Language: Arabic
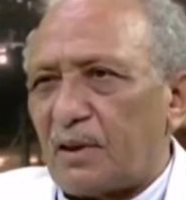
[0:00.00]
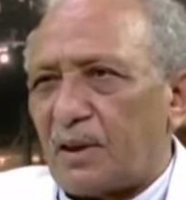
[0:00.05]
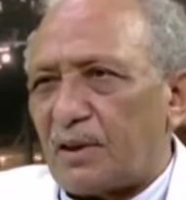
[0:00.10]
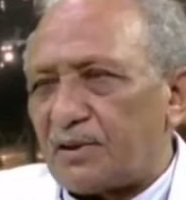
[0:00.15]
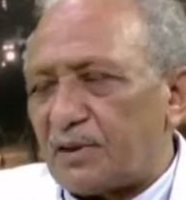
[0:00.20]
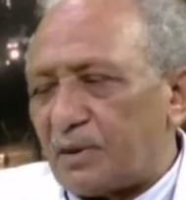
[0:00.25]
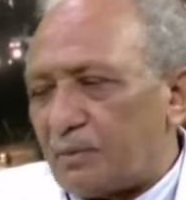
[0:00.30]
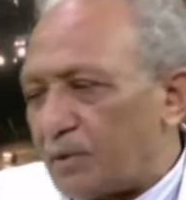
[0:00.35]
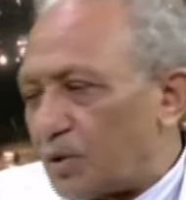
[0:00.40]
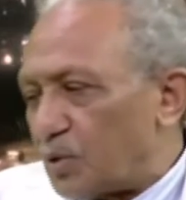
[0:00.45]

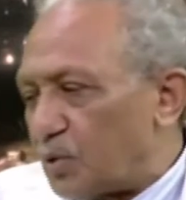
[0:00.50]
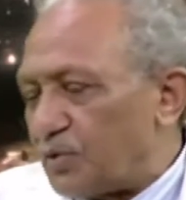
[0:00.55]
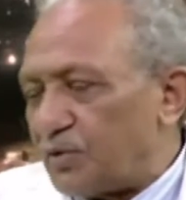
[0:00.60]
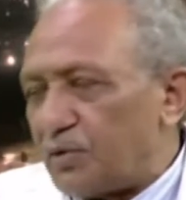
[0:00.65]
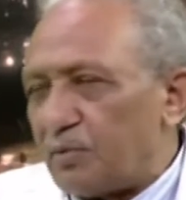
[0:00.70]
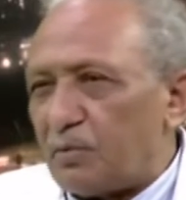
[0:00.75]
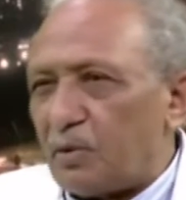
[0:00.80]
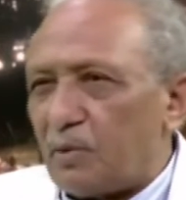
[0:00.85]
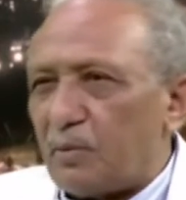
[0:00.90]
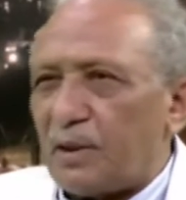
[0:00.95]
عشان ما تخش
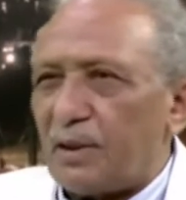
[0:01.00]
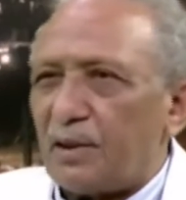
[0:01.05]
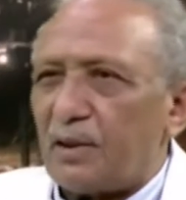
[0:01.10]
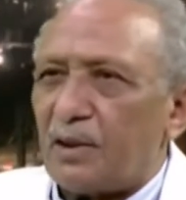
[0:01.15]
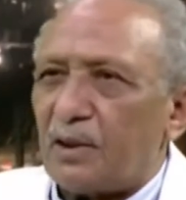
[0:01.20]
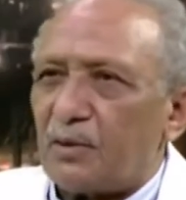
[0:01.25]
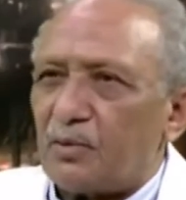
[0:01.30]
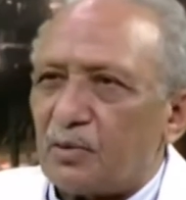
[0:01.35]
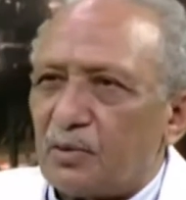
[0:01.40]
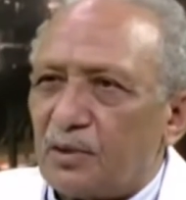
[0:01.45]
في
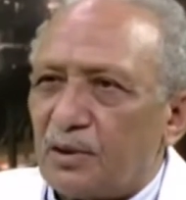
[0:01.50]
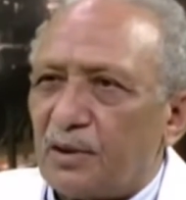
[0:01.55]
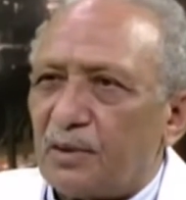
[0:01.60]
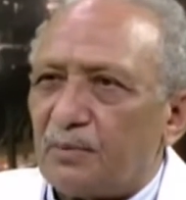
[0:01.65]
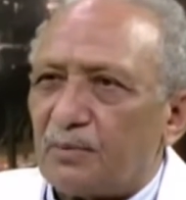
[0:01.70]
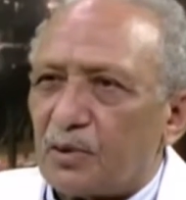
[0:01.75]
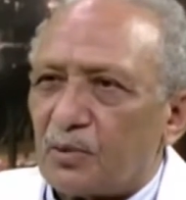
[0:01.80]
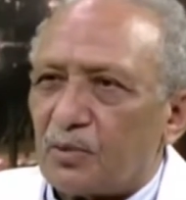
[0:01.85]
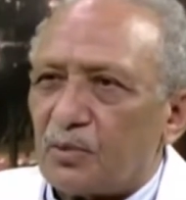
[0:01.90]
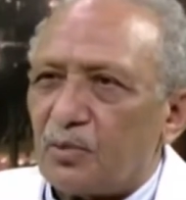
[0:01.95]
الموبايلات
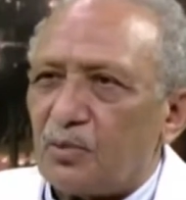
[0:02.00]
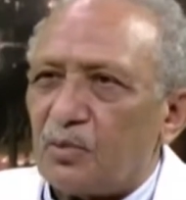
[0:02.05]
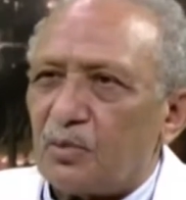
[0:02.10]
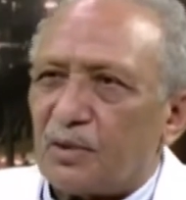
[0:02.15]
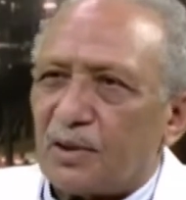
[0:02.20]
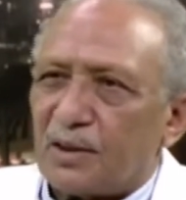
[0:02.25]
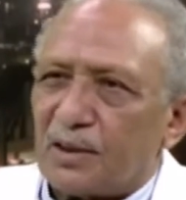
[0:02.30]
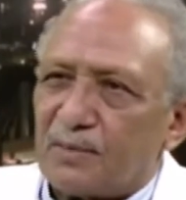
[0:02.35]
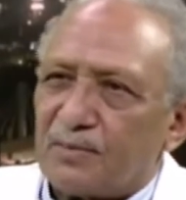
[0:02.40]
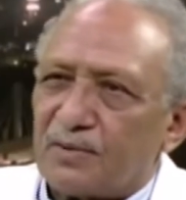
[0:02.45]
وتجنب ترد
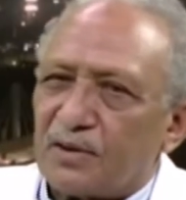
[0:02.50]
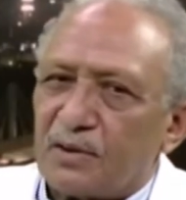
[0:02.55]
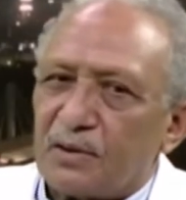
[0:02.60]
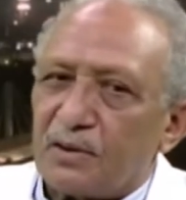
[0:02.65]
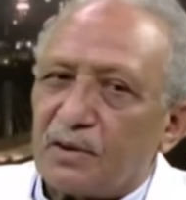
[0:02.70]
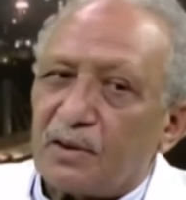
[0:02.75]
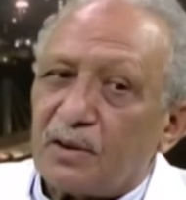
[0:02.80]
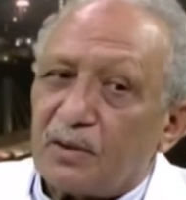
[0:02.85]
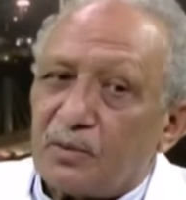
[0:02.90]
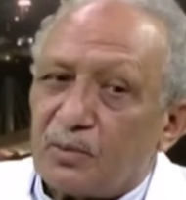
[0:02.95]
وكلام زي
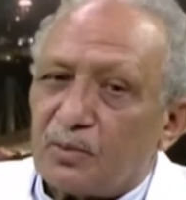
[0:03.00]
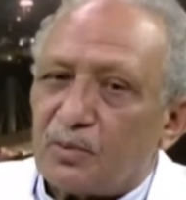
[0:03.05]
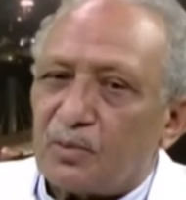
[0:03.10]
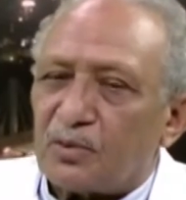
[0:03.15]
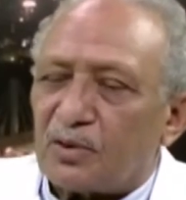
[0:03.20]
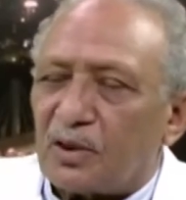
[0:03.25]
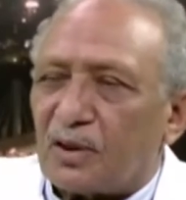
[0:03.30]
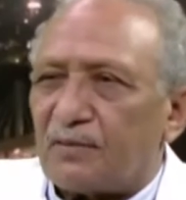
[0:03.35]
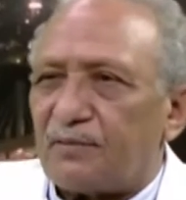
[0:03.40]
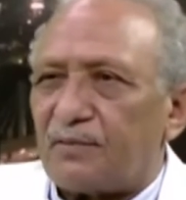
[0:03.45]
كده
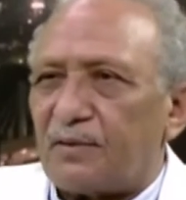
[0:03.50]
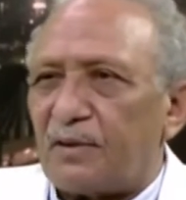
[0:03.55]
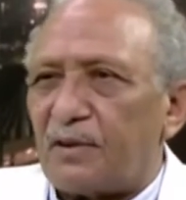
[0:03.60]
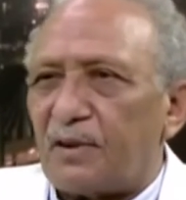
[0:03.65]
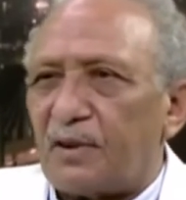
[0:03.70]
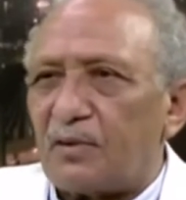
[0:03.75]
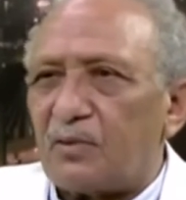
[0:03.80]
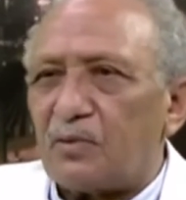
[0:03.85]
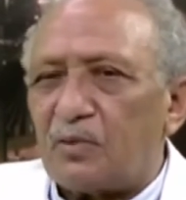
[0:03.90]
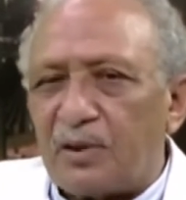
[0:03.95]
وتغفل
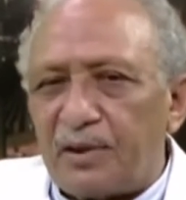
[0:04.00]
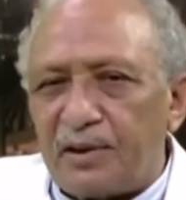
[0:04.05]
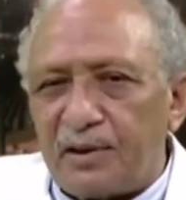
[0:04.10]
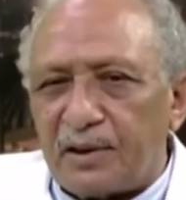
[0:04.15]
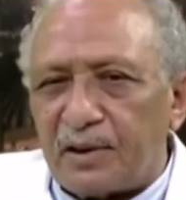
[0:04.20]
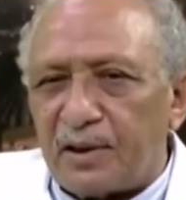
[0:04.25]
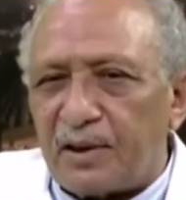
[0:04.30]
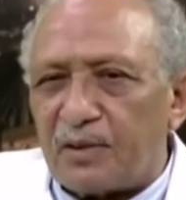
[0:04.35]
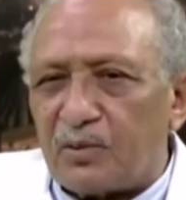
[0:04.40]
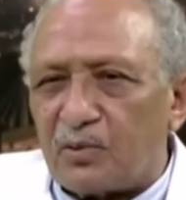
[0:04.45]
لانه
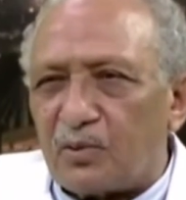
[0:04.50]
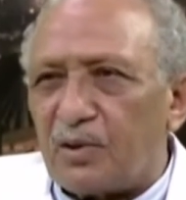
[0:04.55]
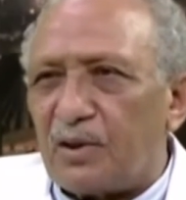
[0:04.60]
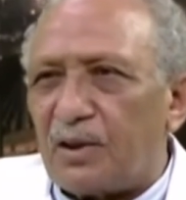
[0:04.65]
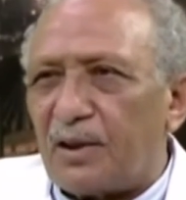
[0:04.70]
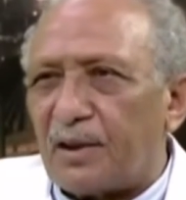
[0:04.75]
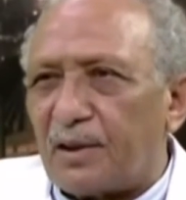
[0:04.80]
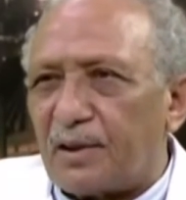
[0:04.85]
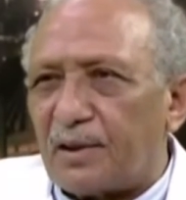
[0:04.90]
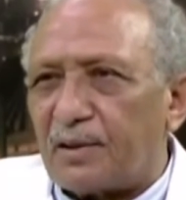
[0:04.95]
الحكايه
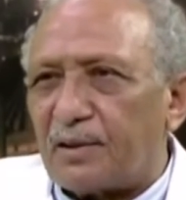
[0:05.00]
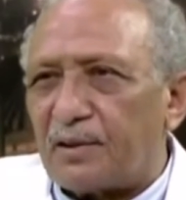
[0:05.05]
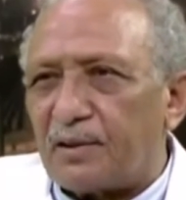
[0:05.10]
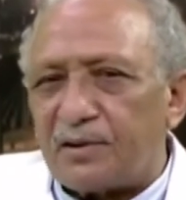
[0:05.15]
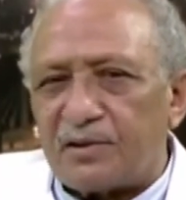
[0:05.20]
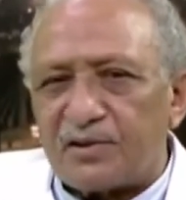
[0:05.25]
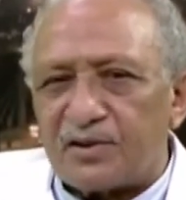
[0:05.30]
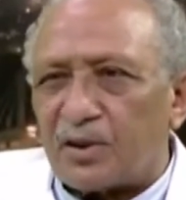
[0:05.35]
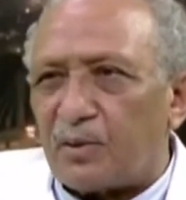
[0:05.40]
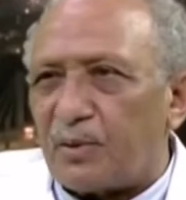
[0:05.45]
كلها الغرق
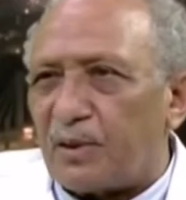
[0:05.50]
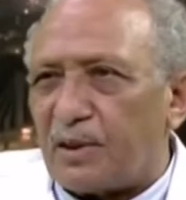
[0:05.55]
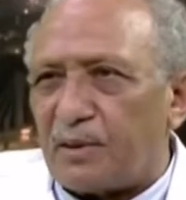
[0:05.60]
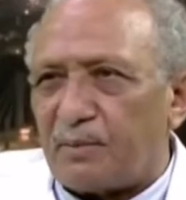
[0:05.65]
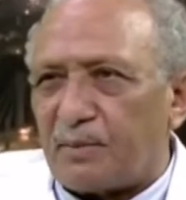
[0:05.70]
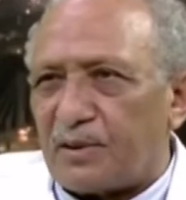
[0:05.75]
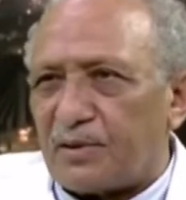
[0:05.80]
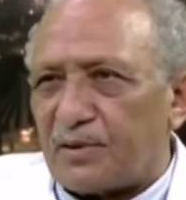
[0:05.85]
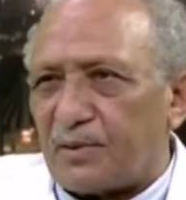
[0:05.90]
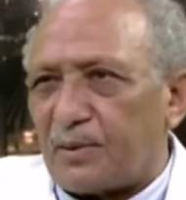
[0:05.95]
ده ثواني
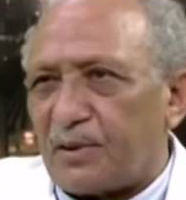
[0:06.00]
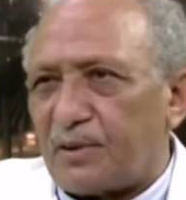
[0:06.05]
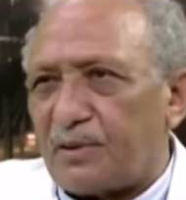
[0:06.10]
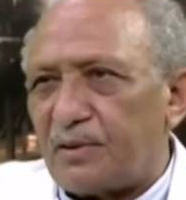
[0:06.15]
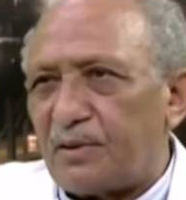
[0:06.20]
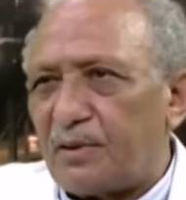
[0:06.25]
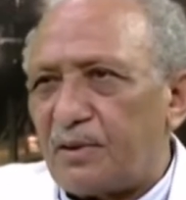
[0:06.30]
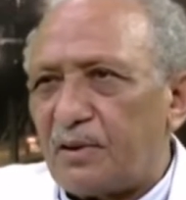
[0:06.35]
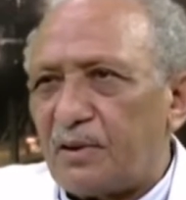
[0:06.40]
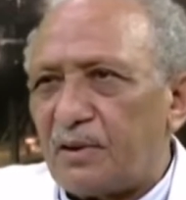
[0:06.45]
باي ذا
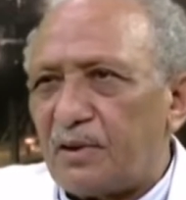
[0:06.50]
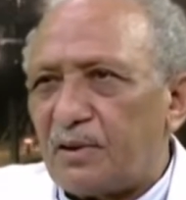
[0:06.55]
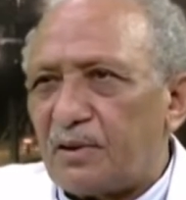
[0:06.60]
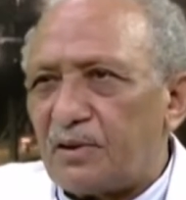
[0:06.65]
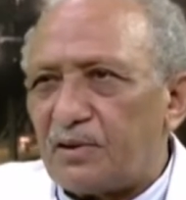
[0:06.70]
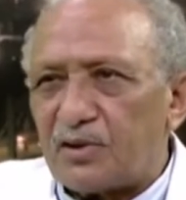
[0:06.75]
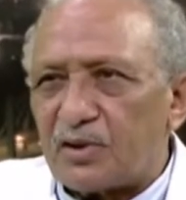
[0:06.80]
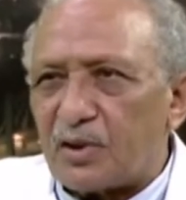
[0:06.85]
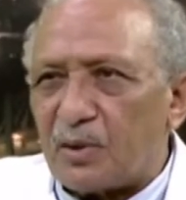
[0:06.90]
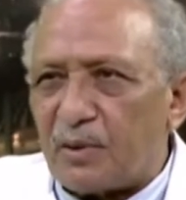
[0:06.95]

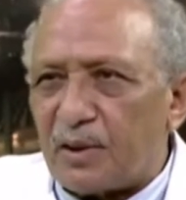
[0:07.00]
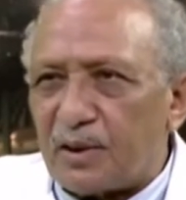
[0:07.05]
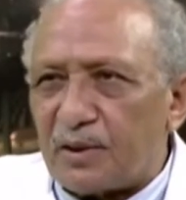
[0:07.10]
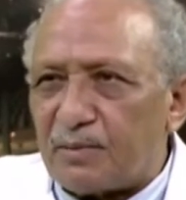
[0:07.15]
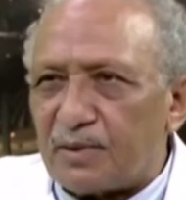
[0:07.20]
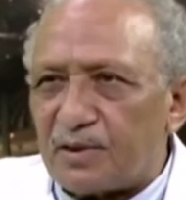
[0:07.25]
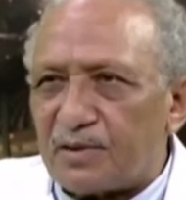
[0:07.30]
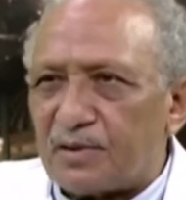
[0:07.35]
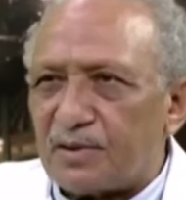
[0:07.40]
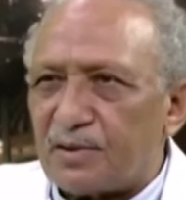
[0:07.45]
ثواني
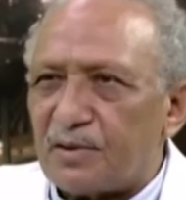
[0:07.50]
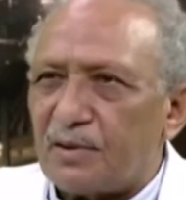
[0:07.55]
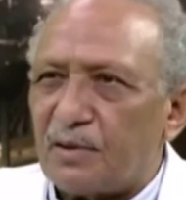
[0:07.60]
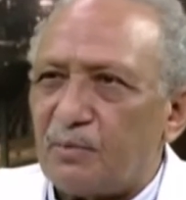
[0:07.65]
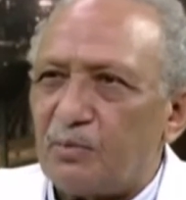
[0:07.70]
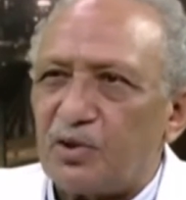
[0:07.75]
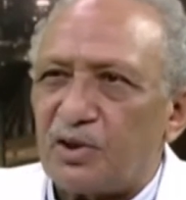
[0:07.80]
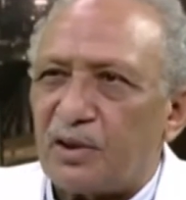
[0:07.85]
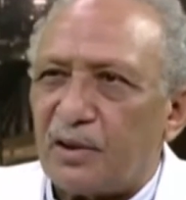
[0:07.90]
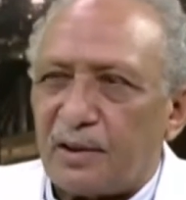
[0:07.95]
بس
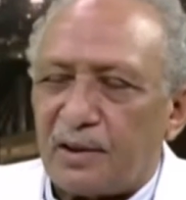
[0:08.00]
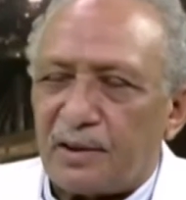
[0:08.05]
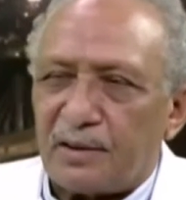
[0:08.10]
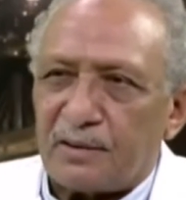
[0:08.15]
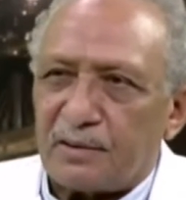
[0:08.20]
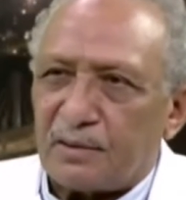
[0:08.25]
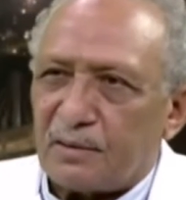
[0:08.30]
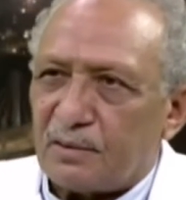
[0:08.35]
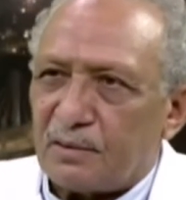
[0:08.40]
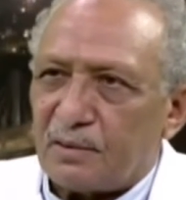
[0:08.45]
مش دقائق